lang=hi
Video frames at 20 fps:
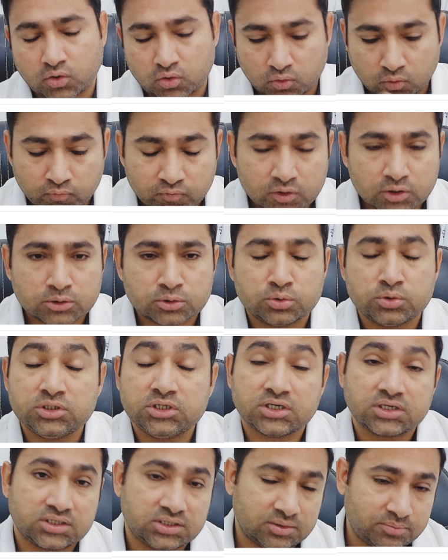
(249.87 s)
और ओवरऑल
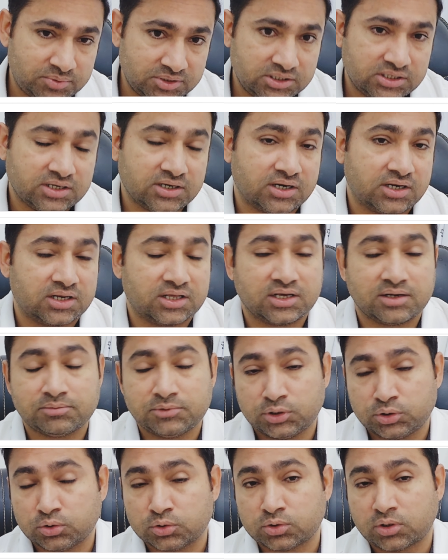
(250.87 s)
दुनिया की अभी निकाल के आप
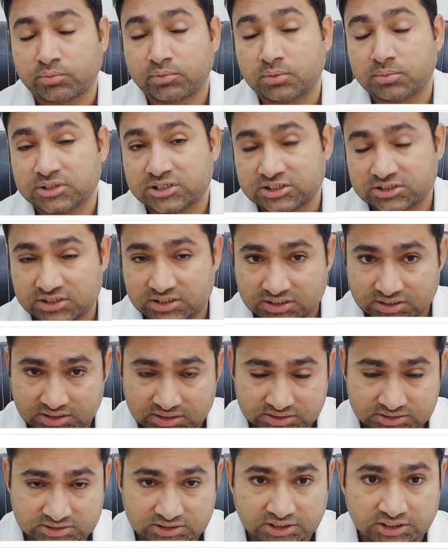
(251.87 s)
देखो तो आपको पता चलेगा
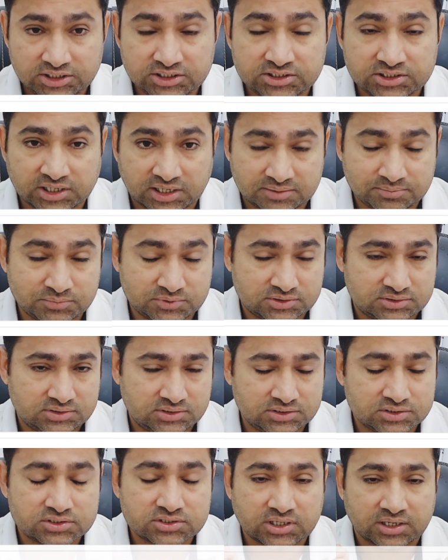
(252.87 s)
कि थ्री टाइम्स
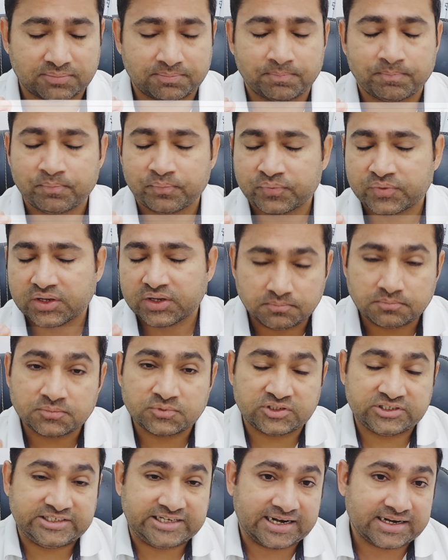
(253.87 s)
इस टाइम
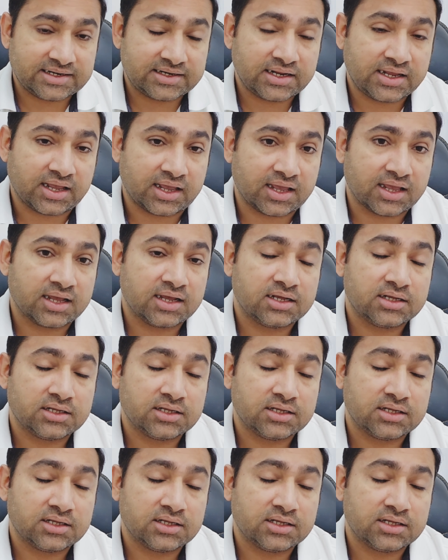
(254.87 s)
डेट है